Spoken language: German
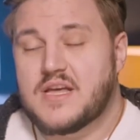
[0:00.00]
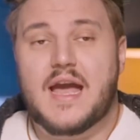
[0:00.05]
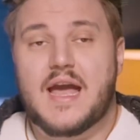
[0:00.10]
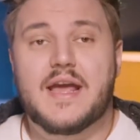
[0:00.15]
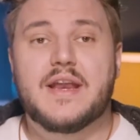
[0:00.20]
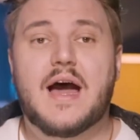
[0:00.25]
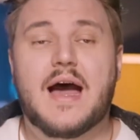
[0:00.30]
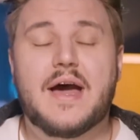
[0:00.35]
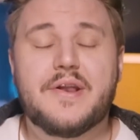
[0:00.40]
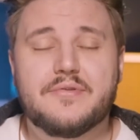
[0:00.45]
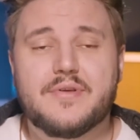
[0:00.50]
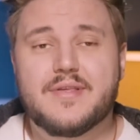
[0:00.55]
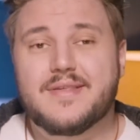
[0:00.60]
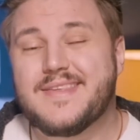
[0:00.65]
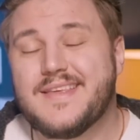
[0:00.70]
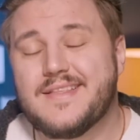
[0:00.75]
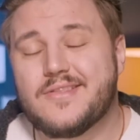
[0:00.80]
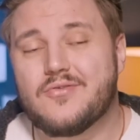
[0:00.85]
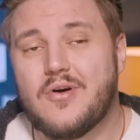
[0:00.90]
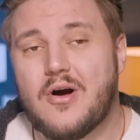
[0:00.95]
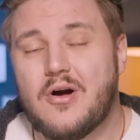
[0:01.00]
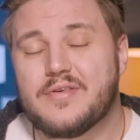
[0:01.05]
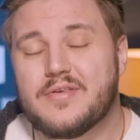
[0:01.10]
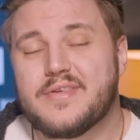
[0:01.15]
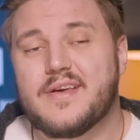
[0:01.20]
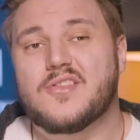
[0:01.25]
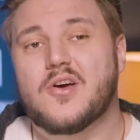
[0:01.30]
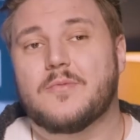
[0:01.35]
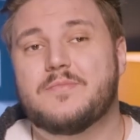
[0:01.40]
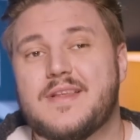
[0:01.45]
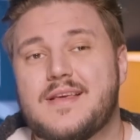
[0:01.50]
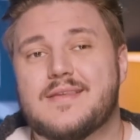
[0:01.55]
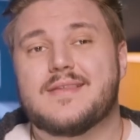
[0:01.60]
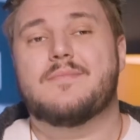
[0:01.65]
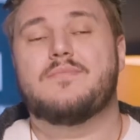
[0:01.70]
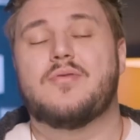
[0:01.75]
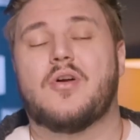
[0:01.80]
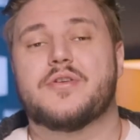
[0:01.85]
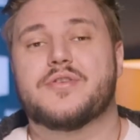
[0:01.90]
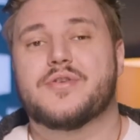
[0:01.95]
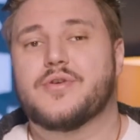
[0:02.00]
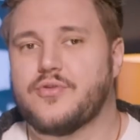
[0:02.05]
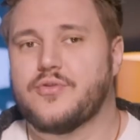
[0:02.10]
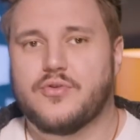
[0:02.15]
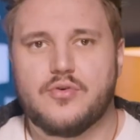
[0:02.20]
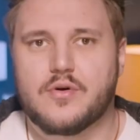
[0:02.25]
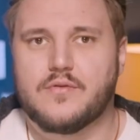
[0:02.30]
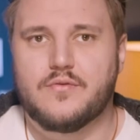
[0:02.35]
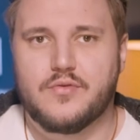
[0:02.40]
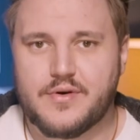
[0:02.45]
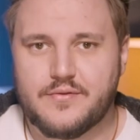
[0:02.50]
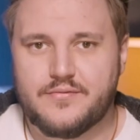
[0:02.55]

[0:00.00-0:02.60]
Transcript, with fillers: keine Ahnung, sieht so aus, als ob dieser Plot nirgendwo